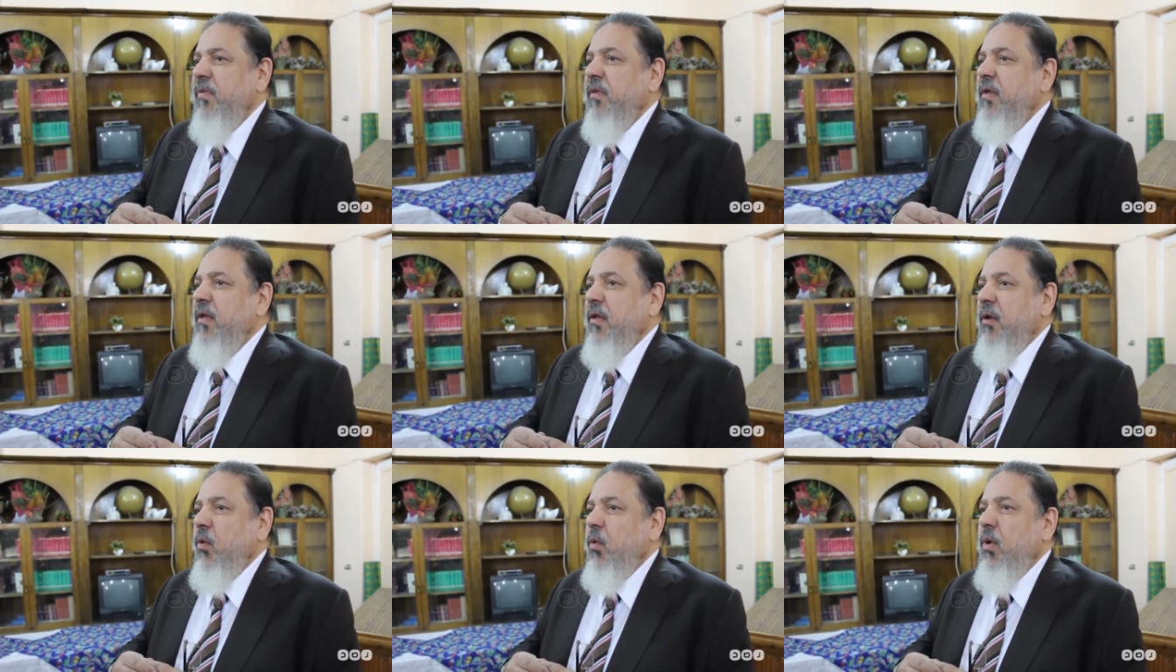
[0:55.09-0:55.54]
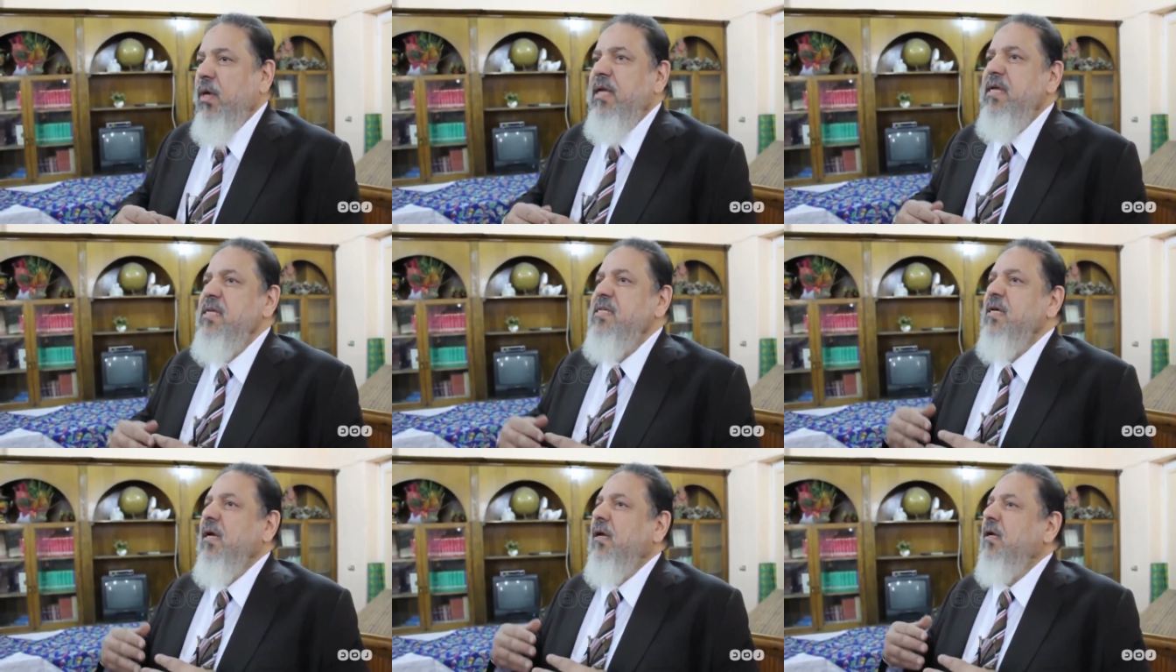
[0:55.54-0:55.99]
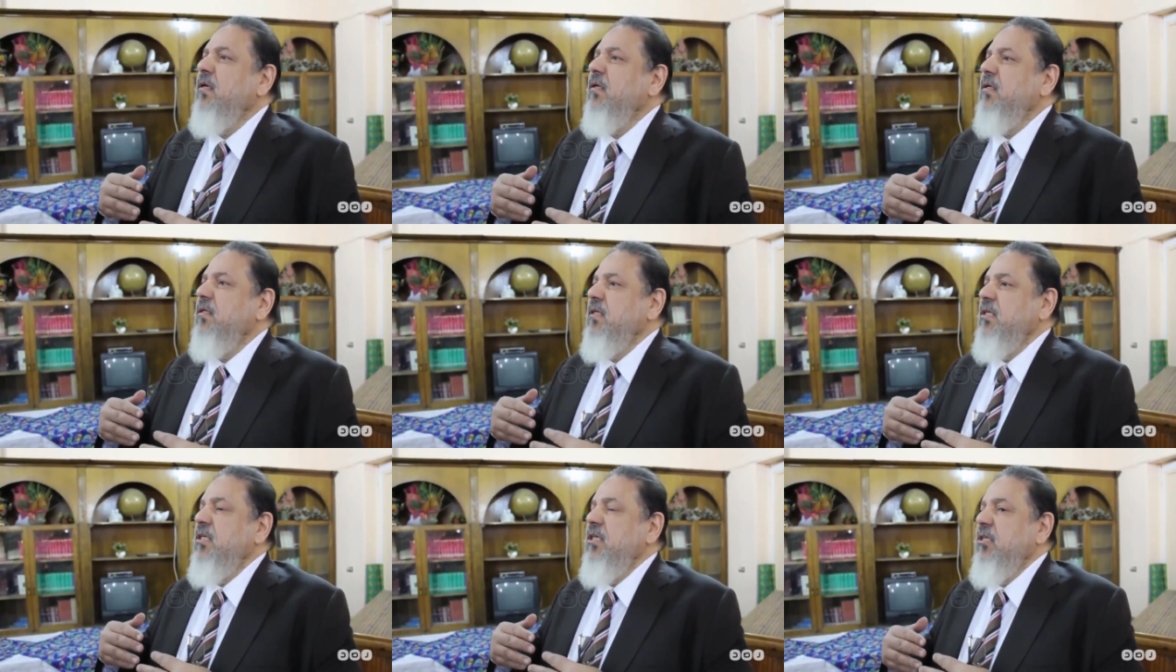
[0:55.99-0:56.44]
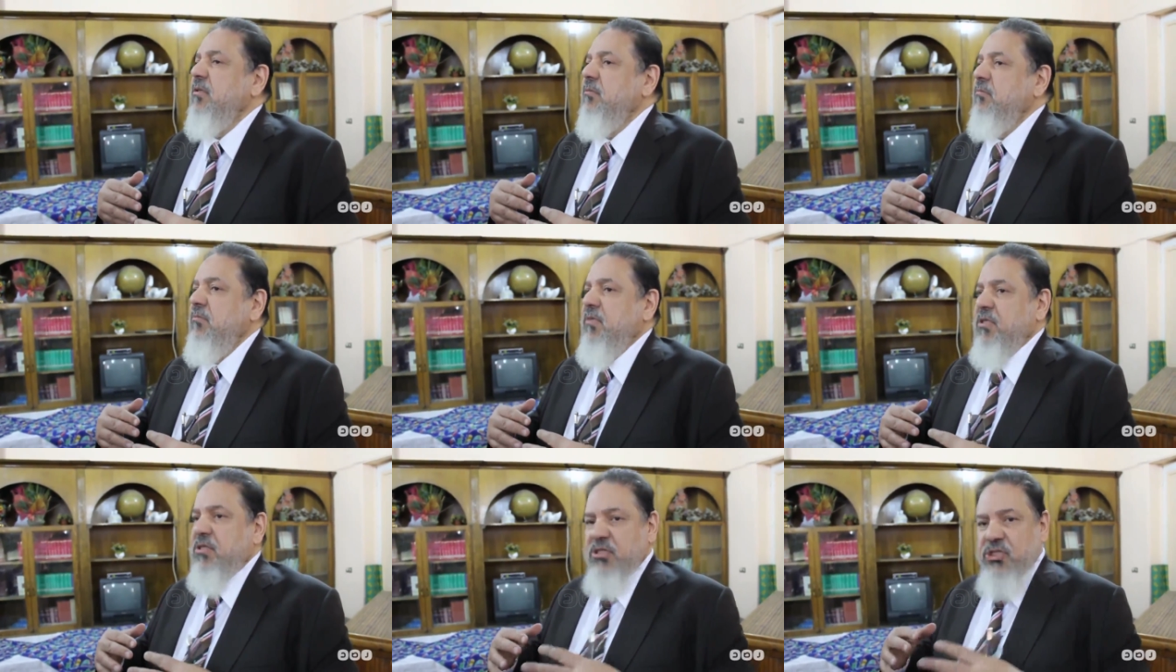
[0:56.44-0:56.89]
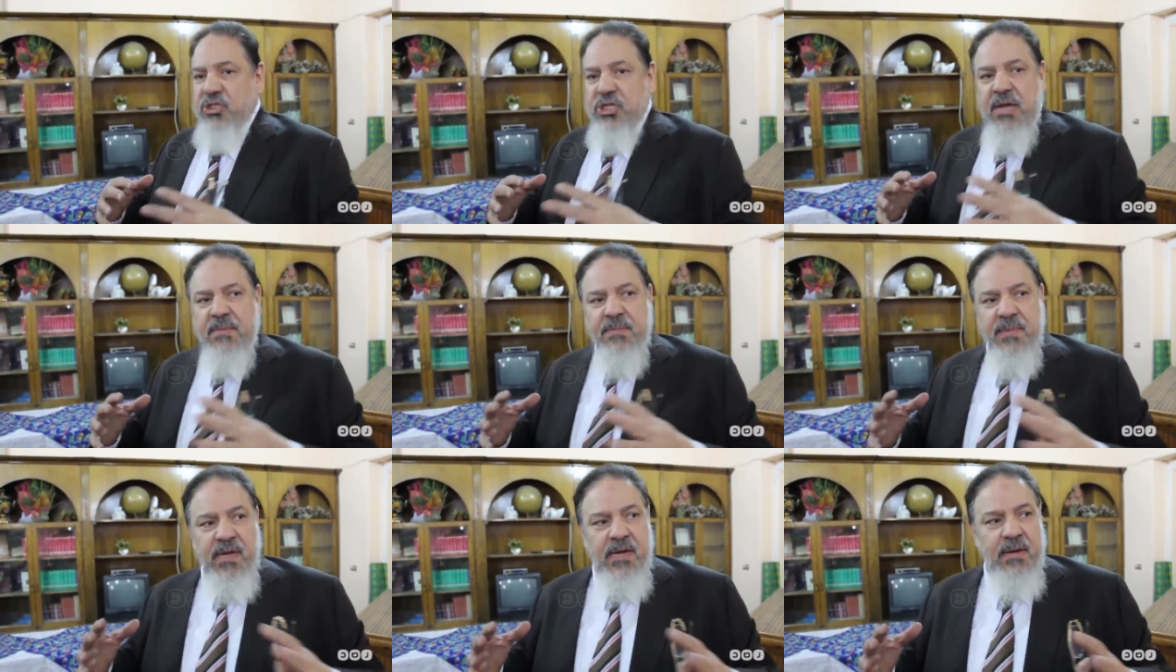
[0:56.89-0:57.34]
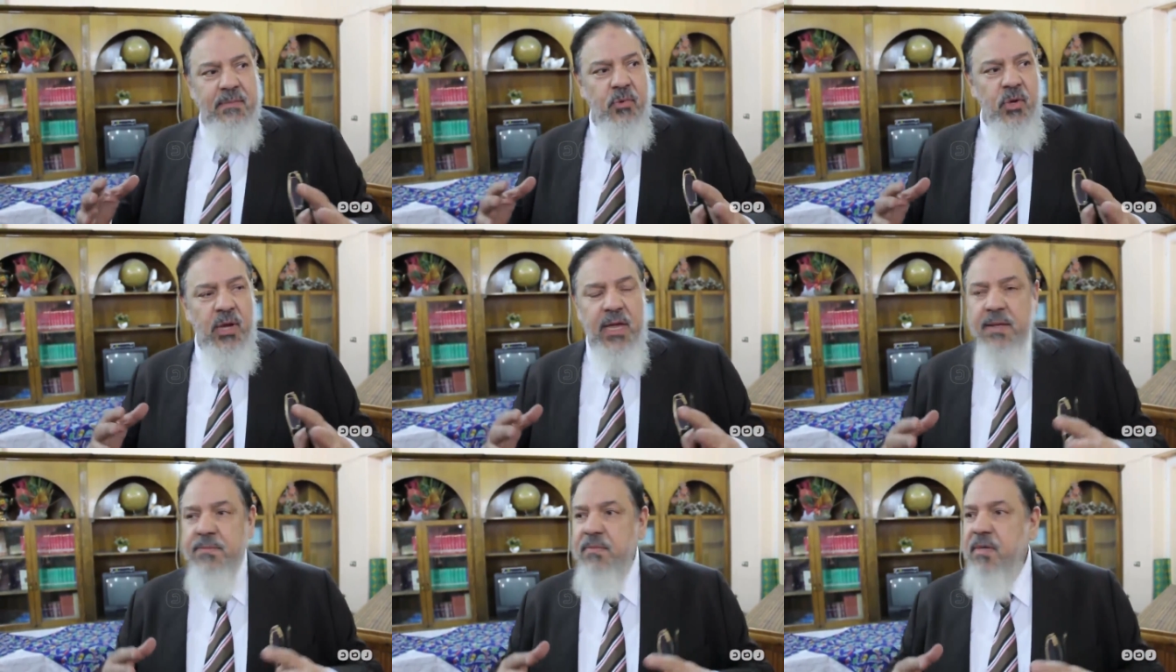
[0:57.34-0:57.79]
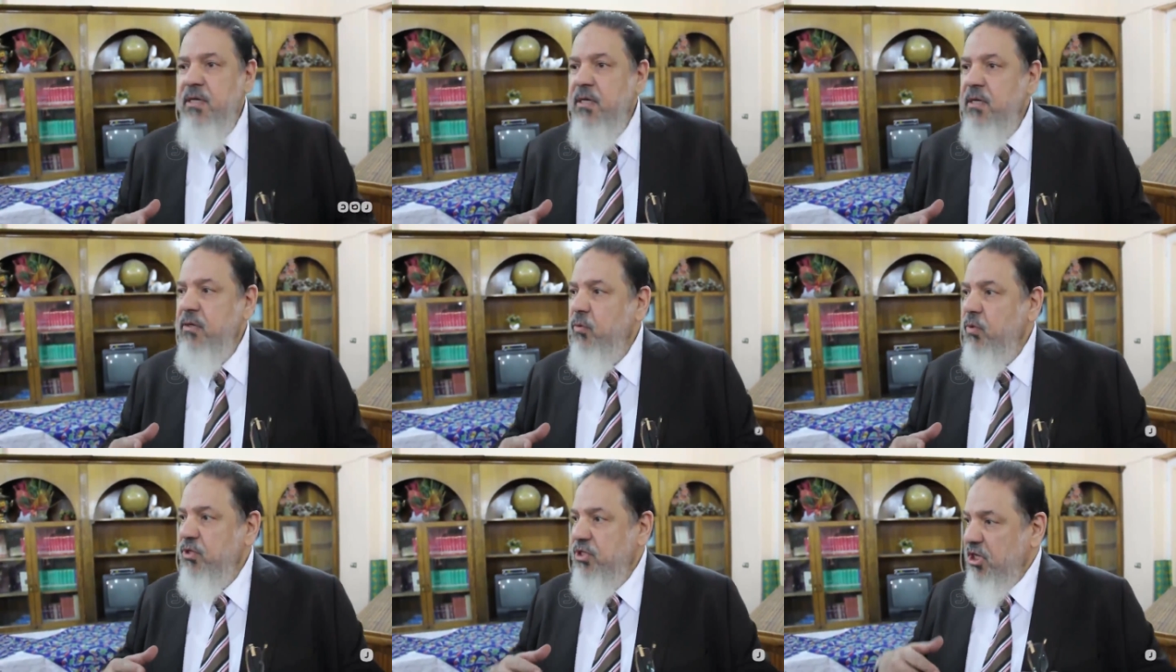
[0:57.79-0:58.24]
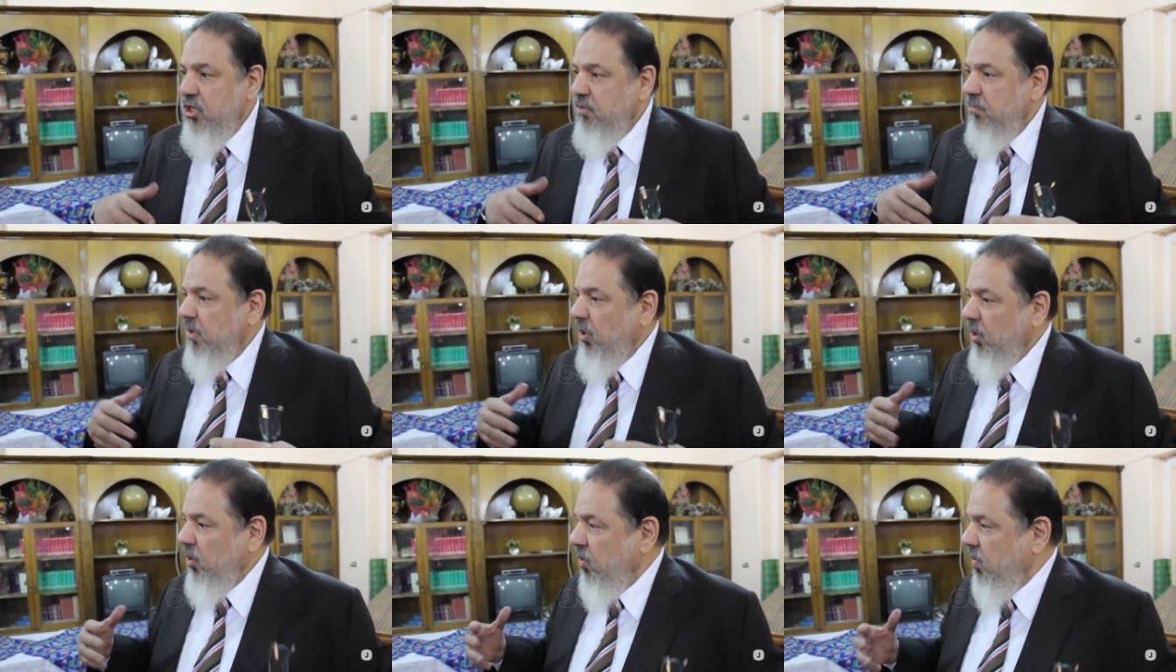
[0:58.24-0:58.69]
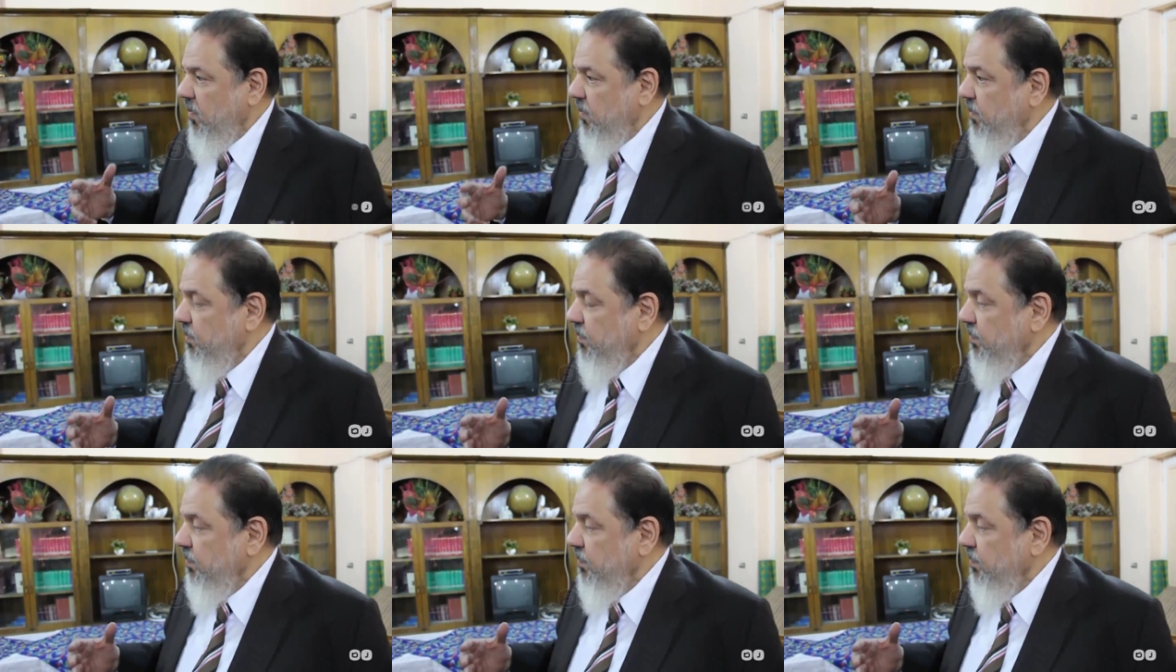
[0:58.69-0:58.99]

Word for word: وليس غرضي من جمع المحامين وتجميعهم